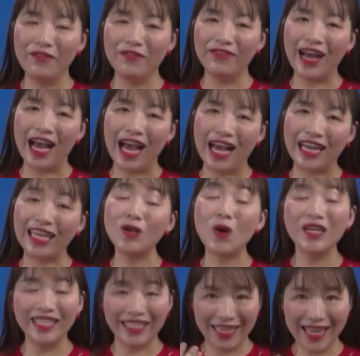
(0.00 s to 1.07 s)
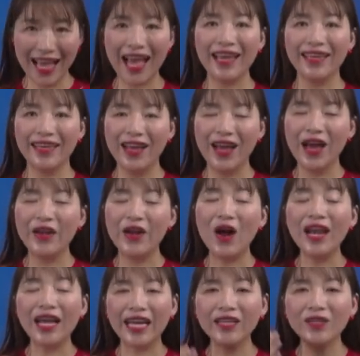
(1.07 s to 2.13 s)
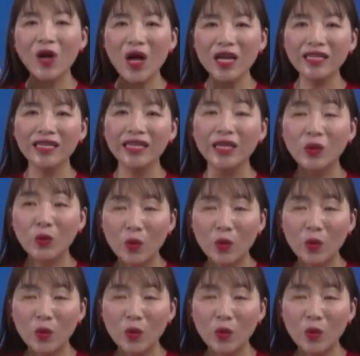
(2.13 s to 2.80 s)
và cái con người thứ hai đó là cái con người